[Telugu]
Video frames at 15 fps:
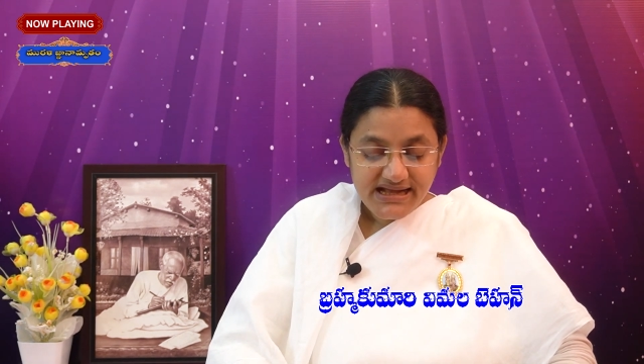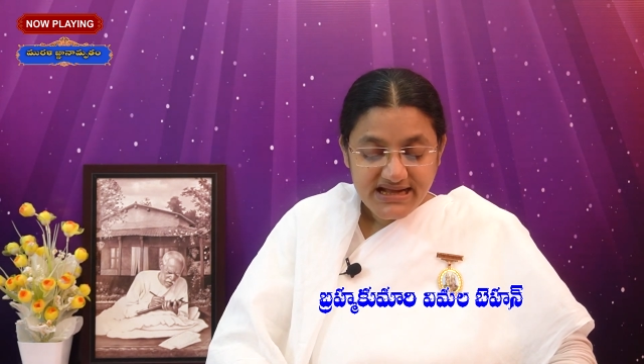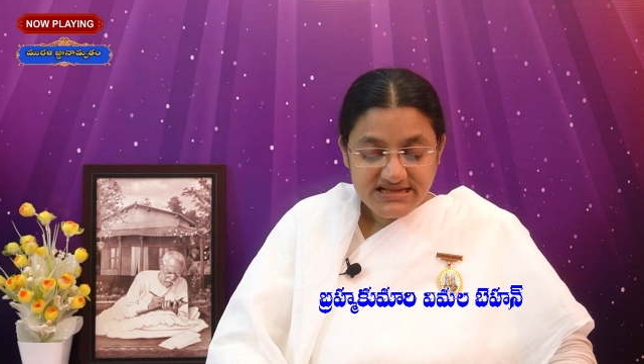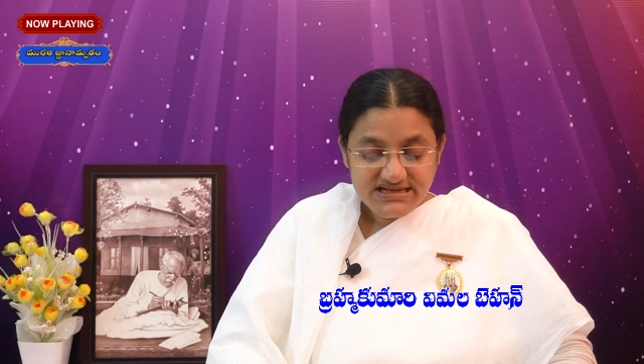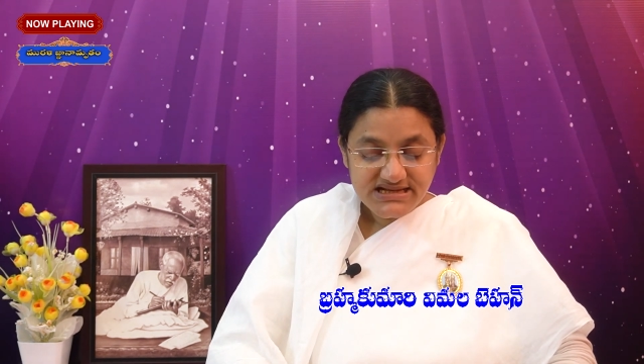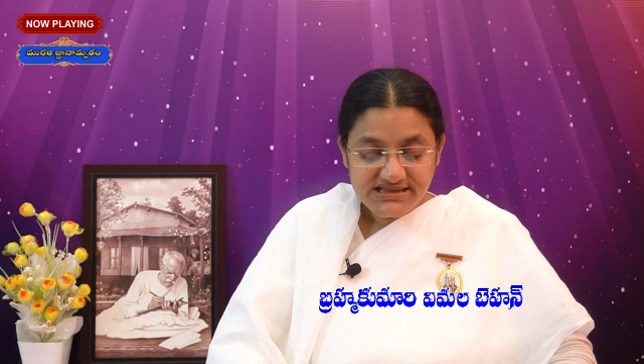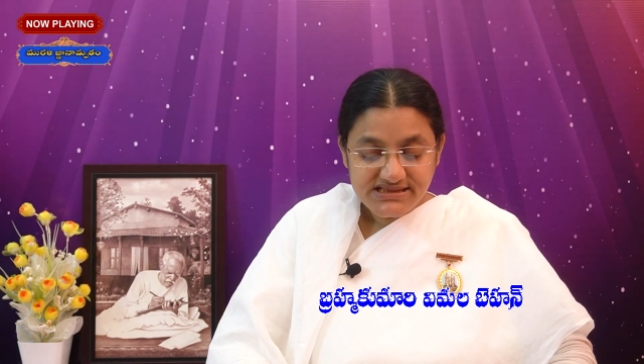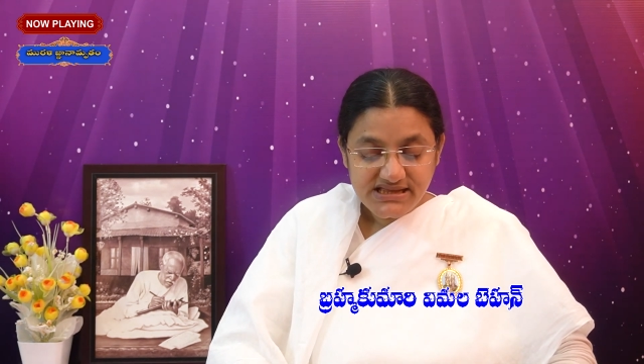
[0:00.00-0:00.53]
ఈ
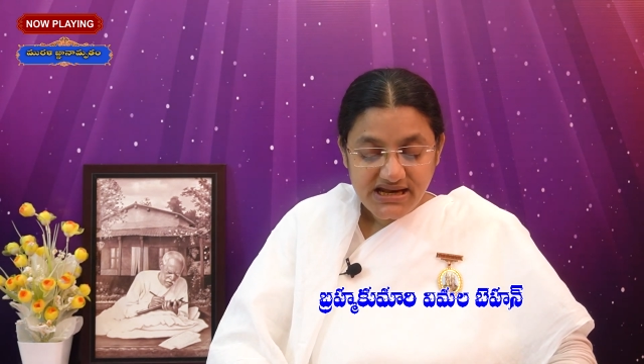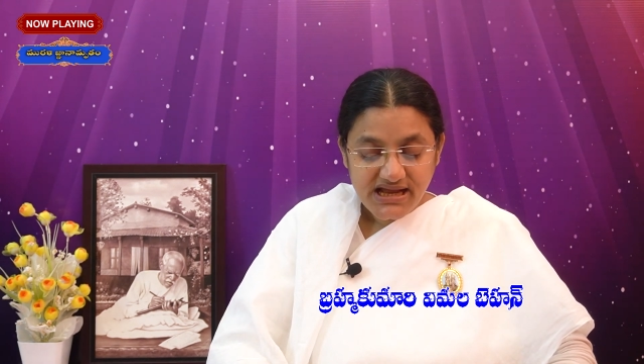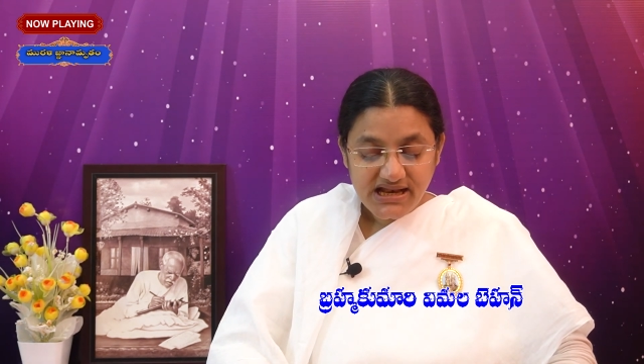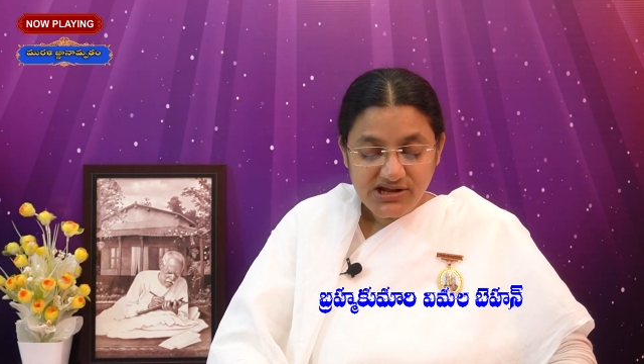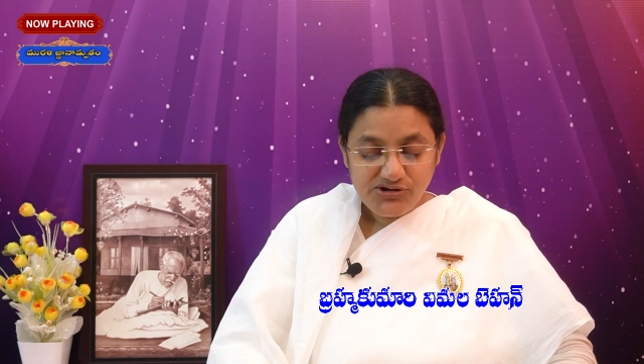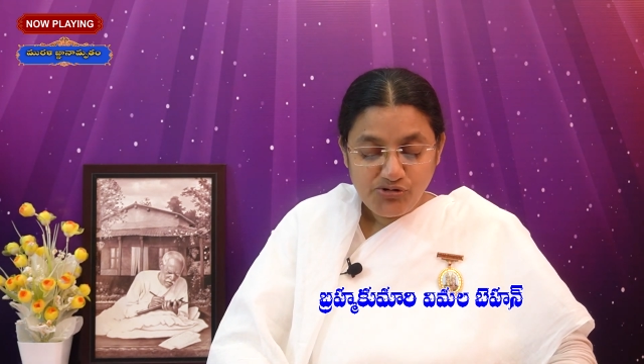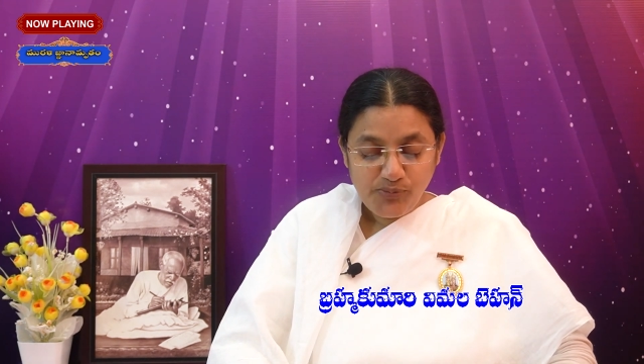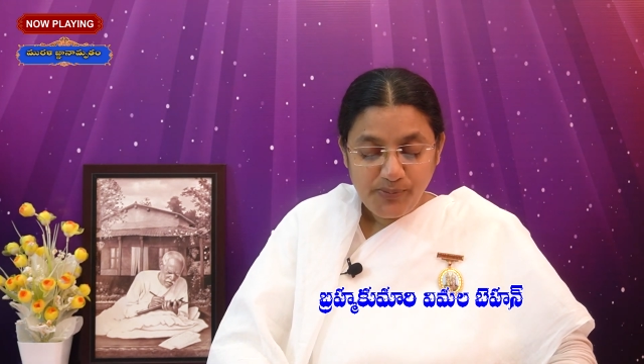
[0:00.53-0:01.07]

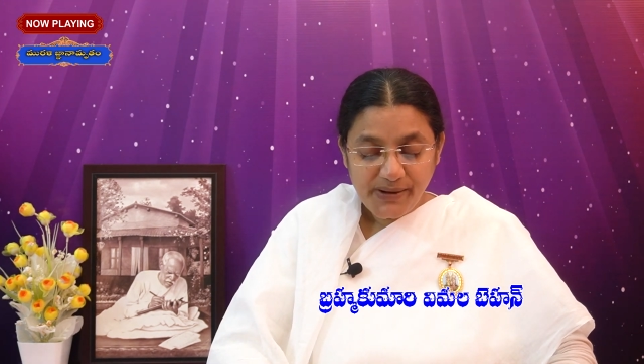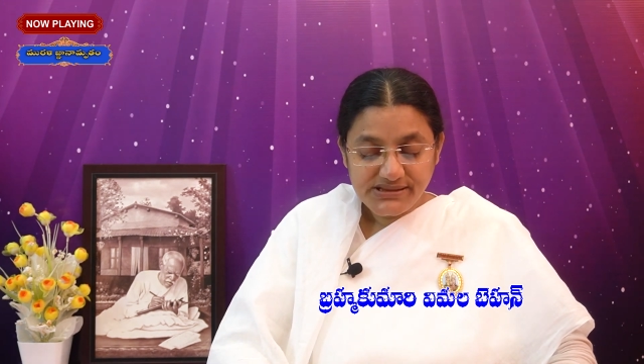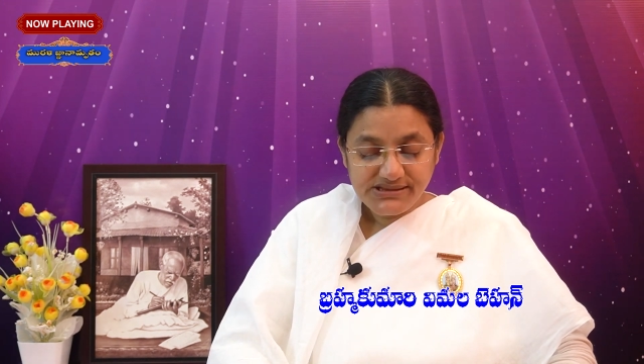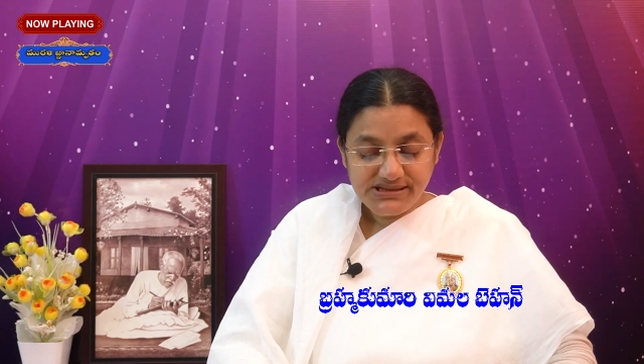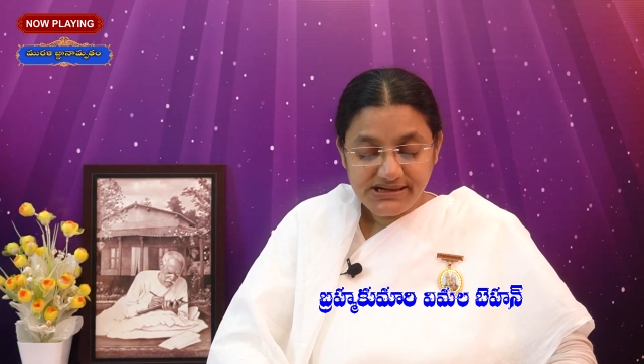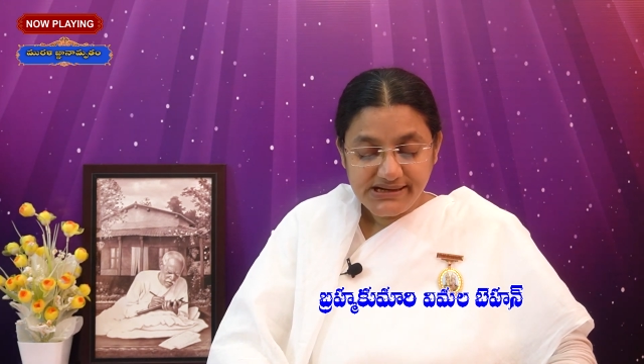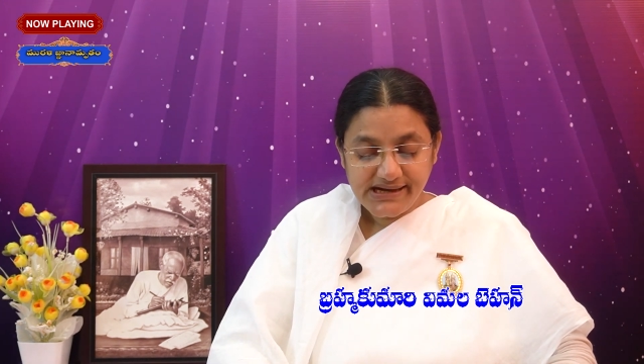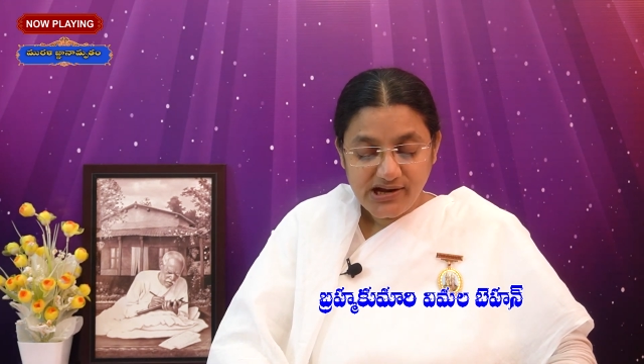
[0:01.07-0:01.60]
చిత్రాలను
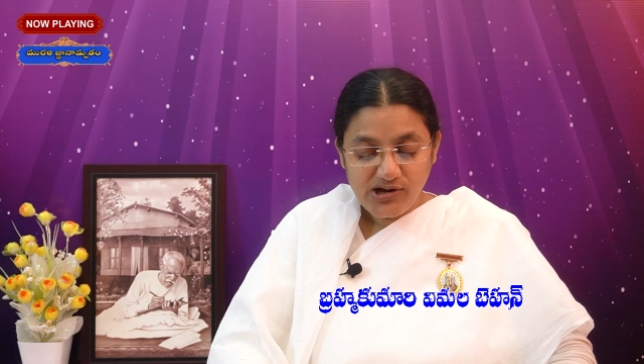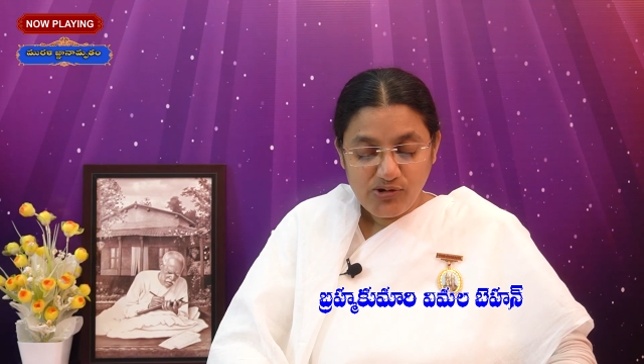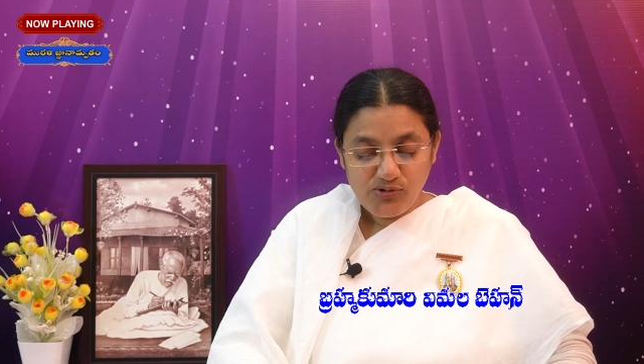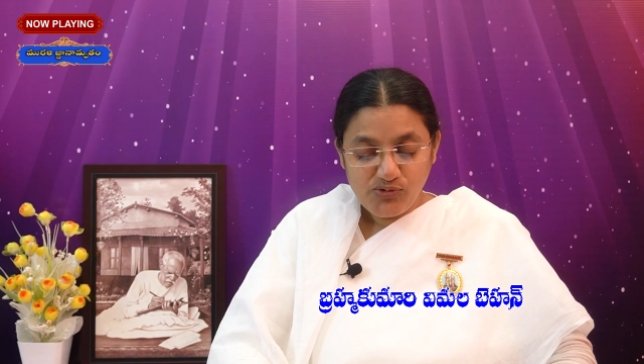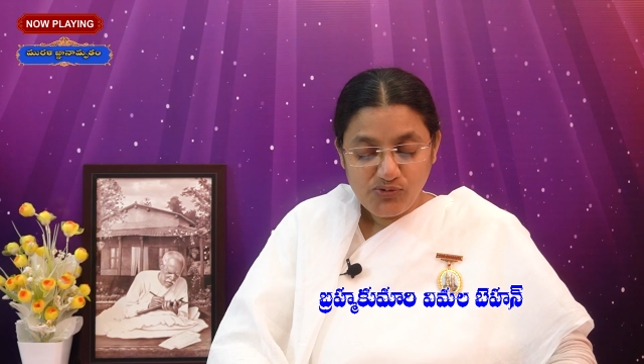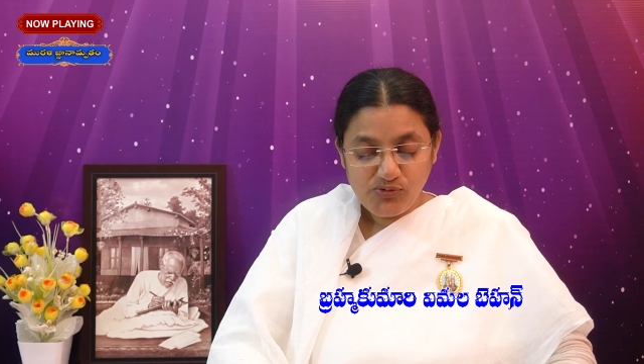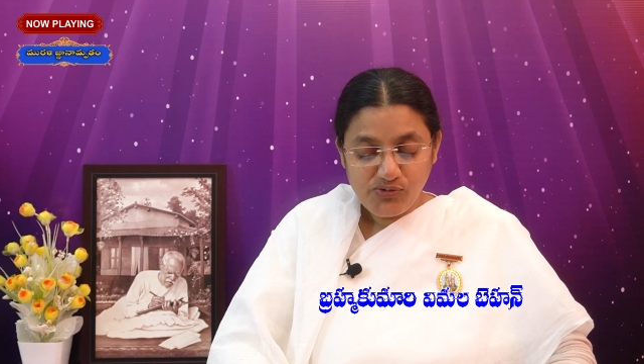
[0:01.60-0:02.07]
పత్రికల్లో